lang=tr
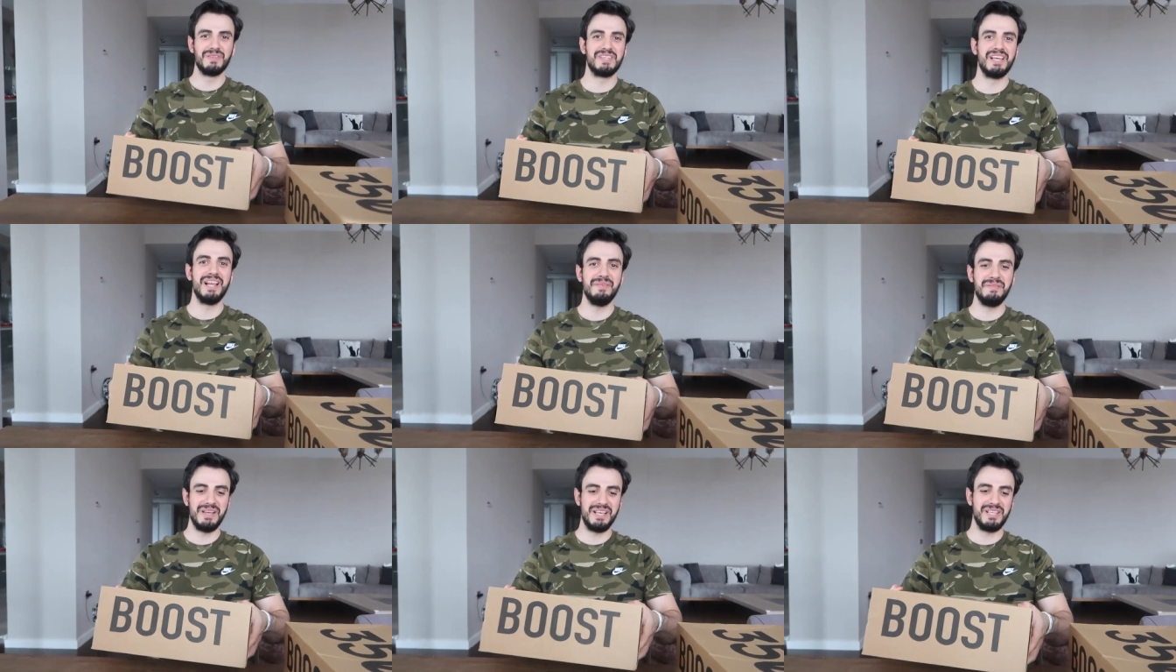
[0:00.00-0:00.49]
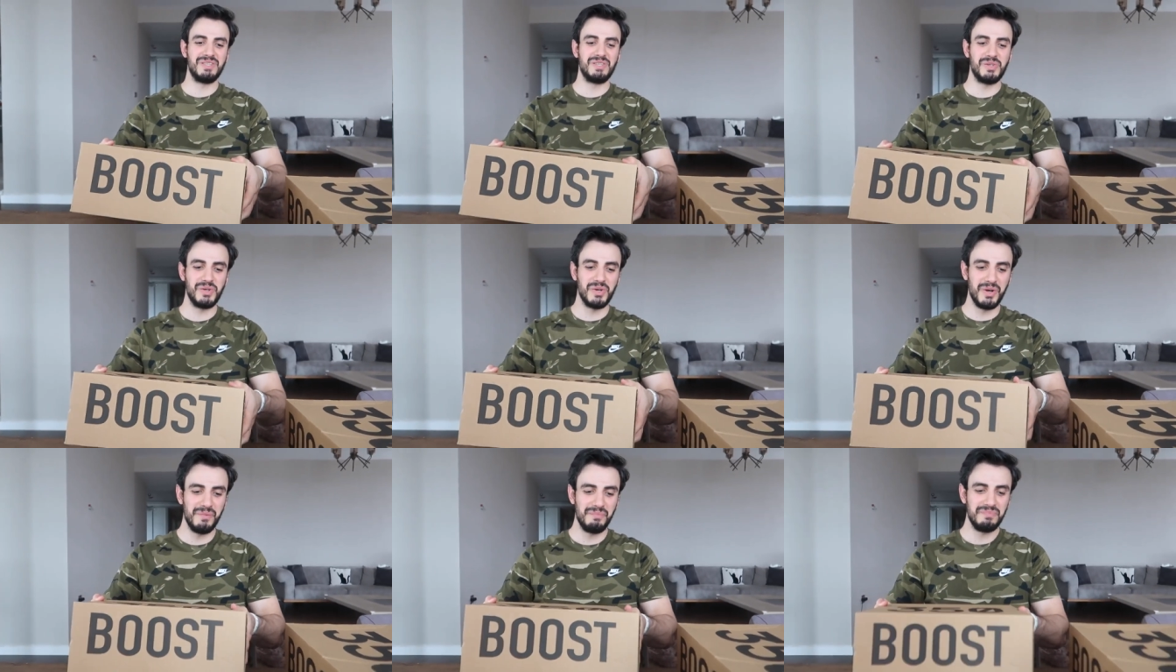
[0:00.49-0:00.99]
güzele
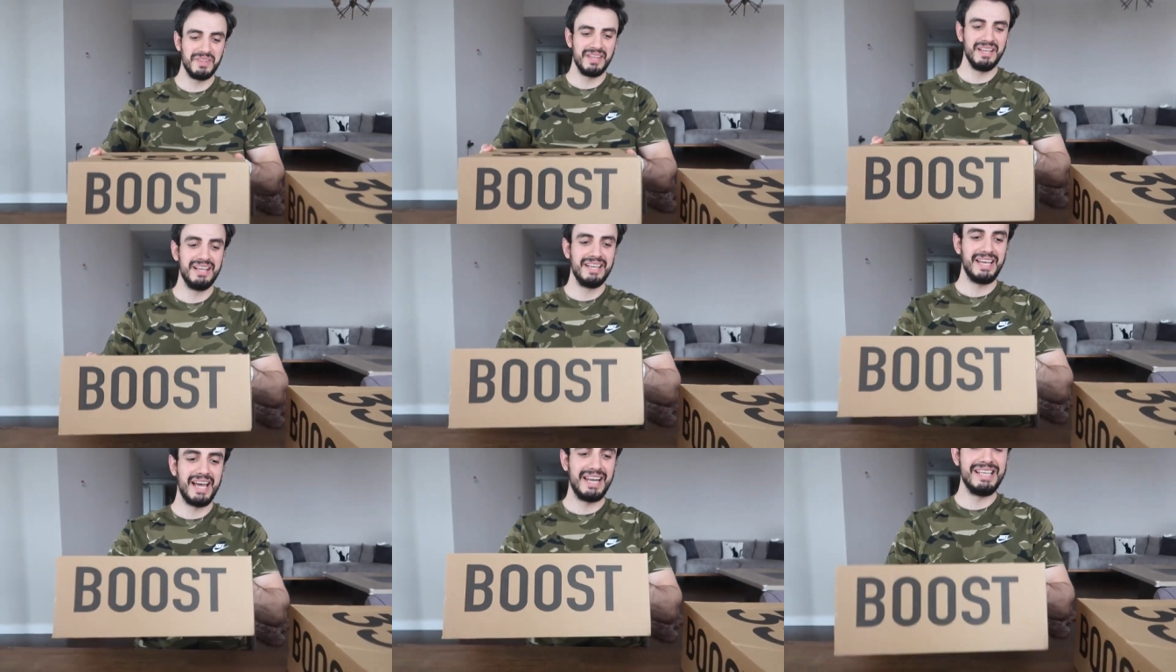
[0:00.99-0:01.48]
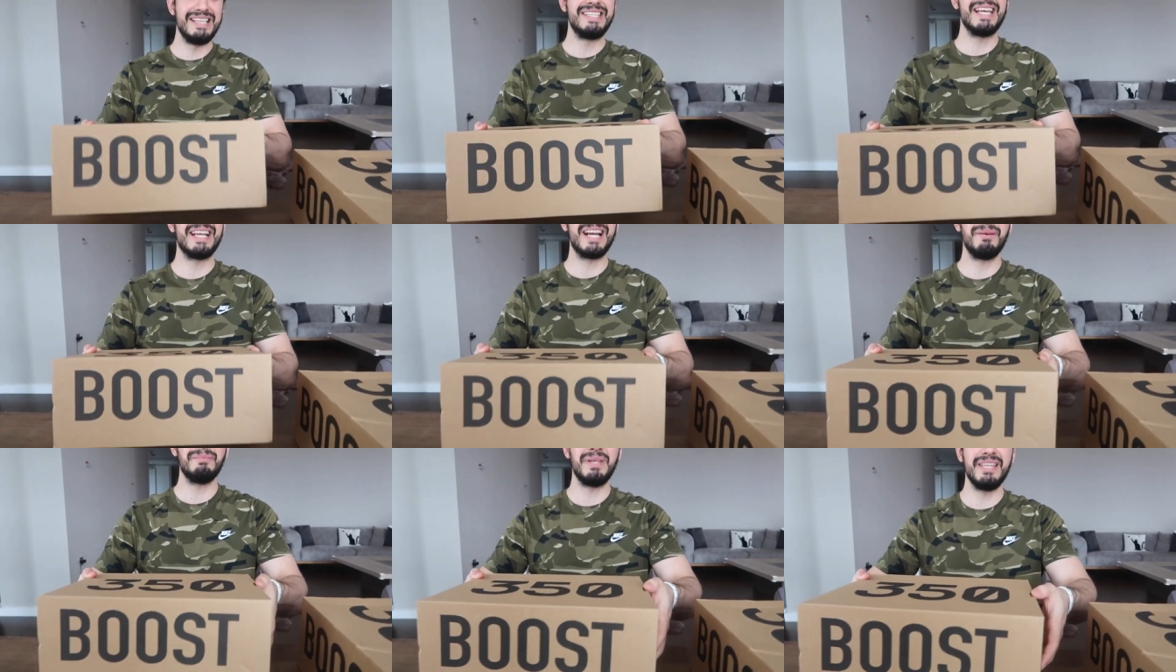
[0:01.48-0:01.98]
benziyor. Yani
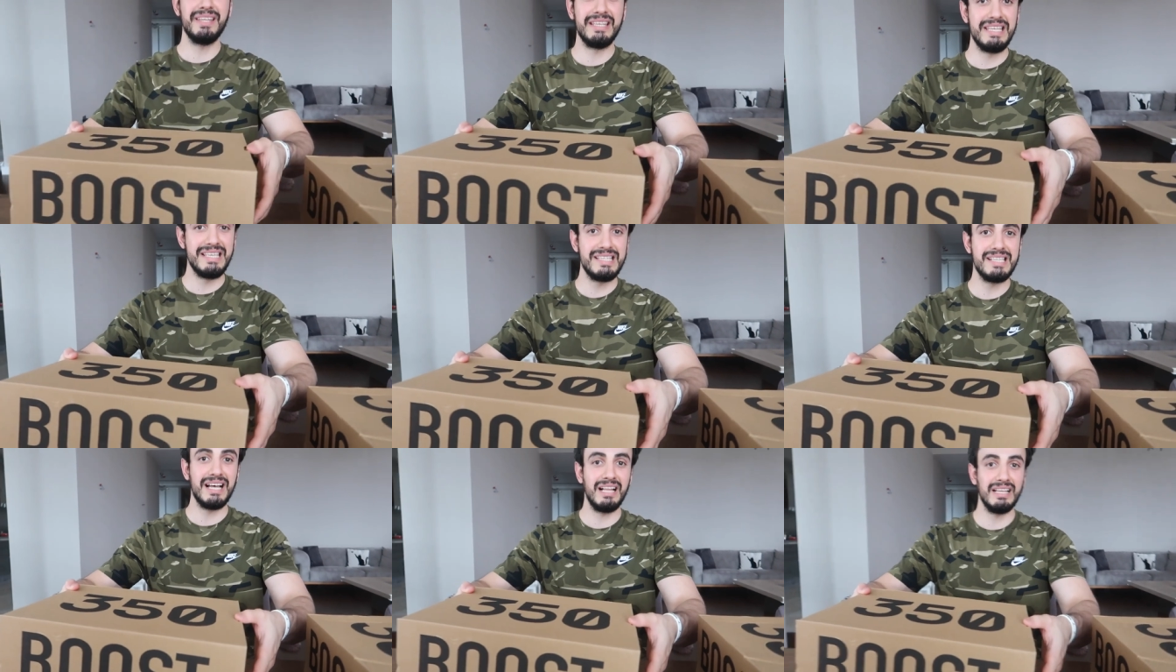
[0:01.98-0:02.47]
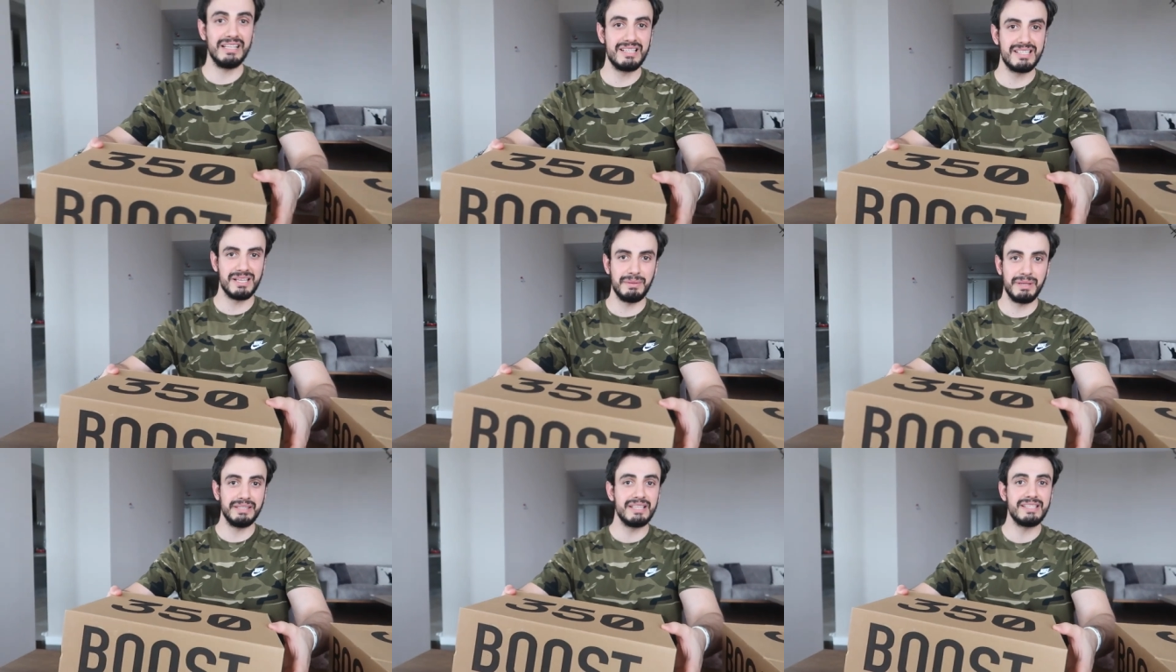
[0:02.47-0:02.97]
Instagram'dan yizi aldığınız
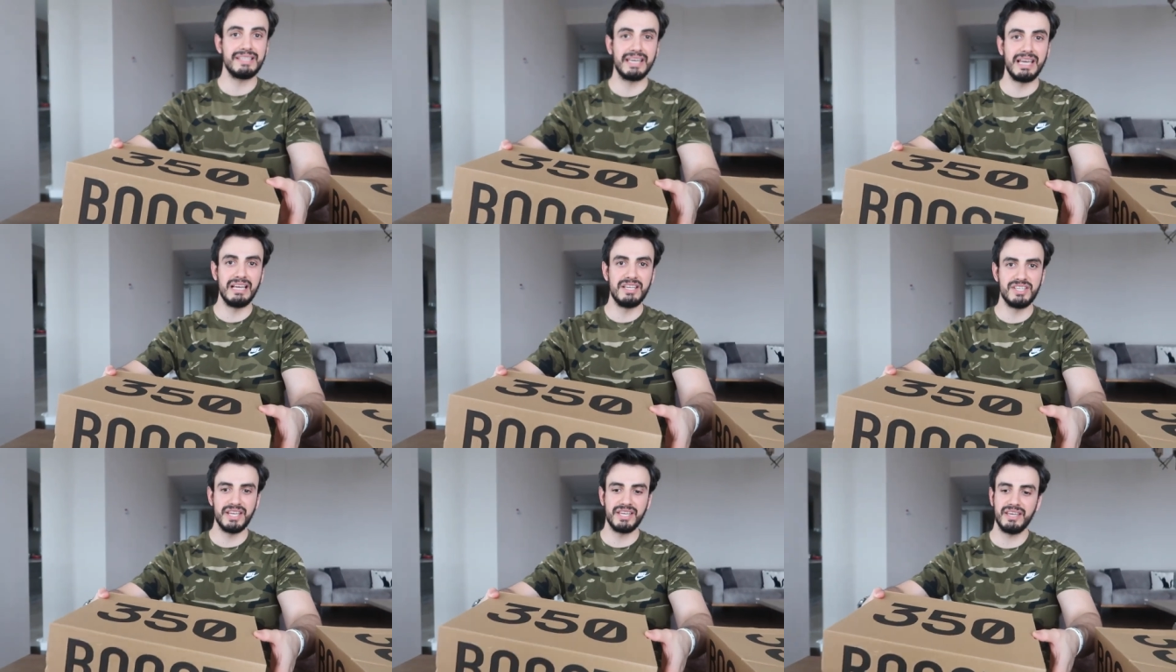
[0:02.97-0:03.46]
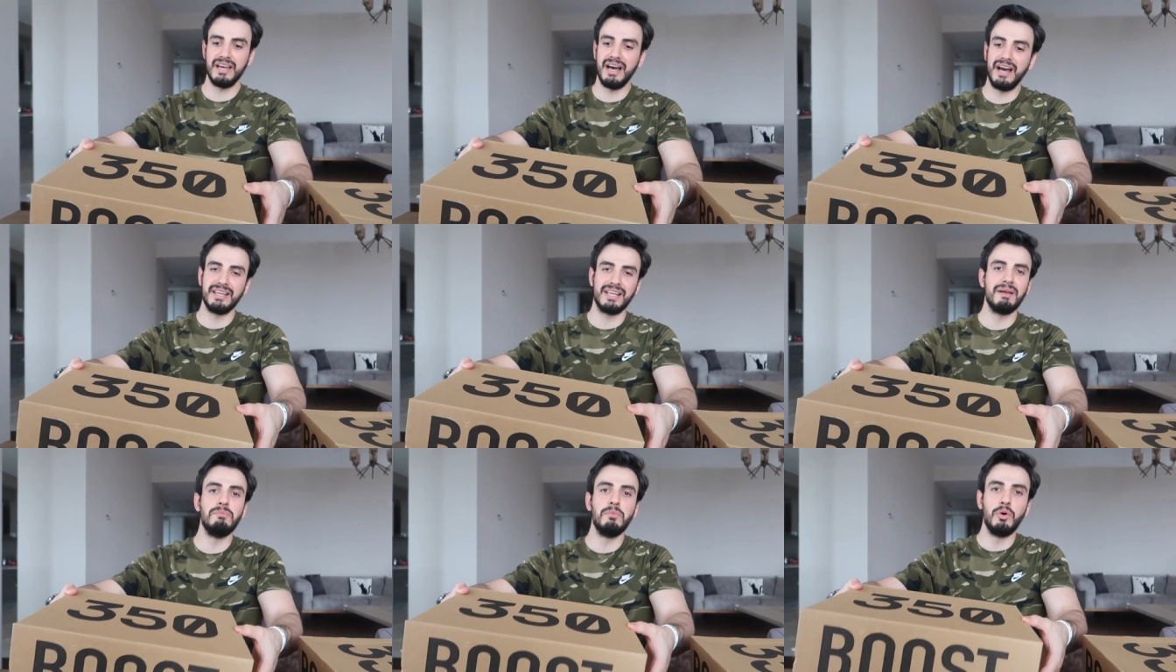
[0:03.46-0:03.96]
zaman nasıl gelecek?
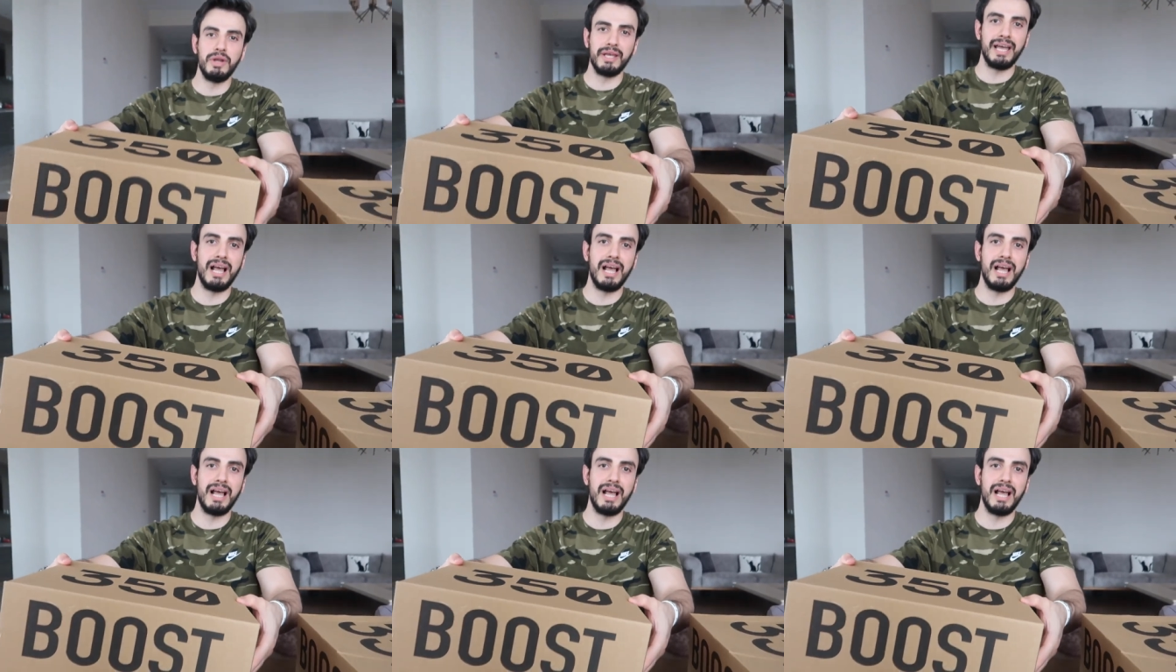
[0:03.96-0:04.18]
Aynen böyle